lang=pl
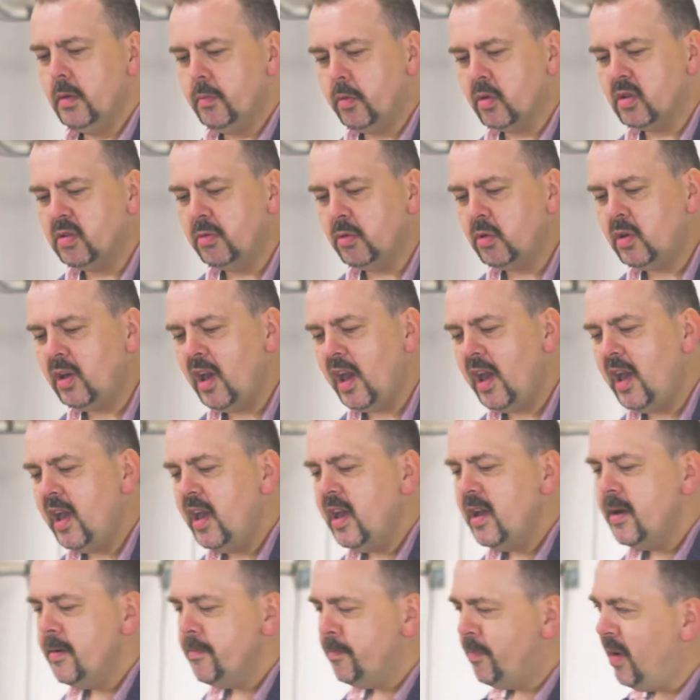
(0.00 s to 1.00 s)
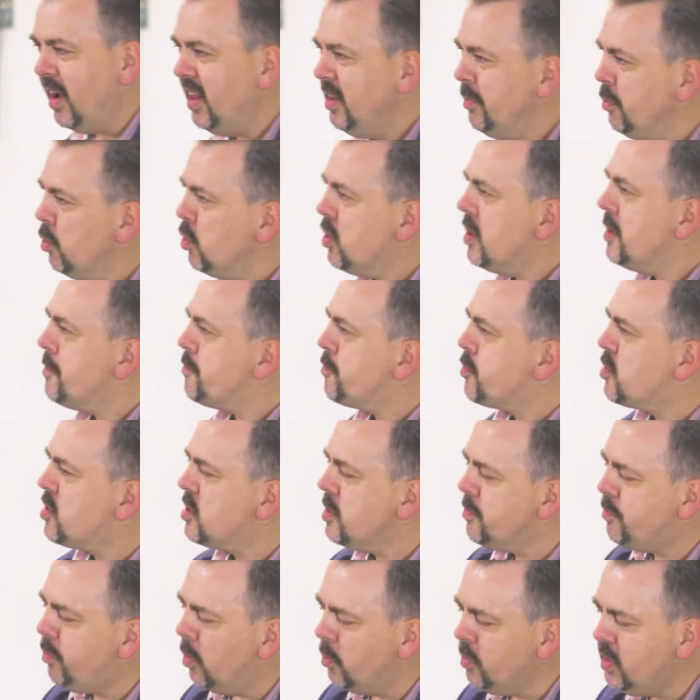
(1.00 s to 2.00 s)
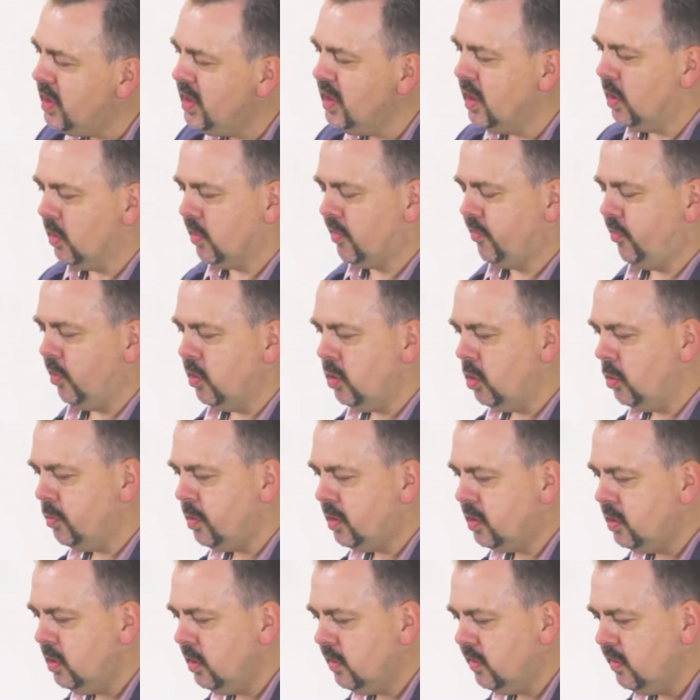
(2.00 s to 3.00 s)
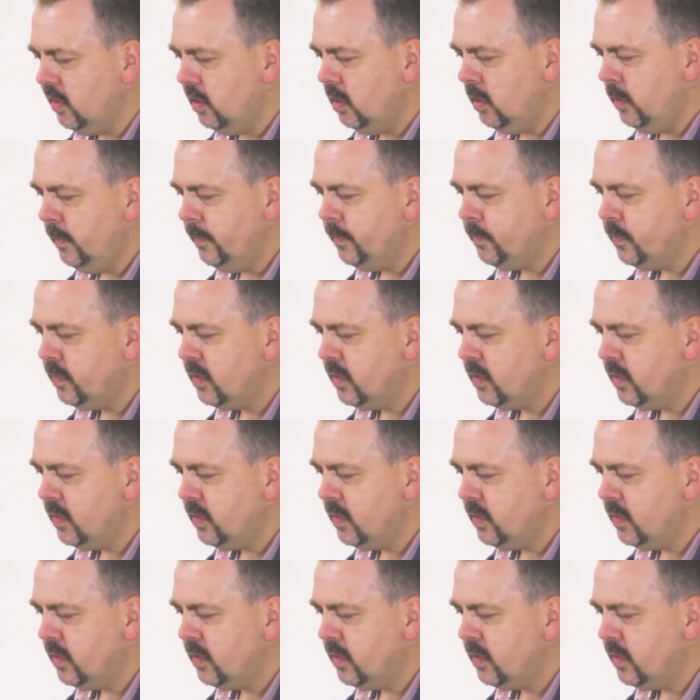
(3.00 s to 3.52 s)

Po drugie, Pan Bóg przypomina o swojej obietnicy.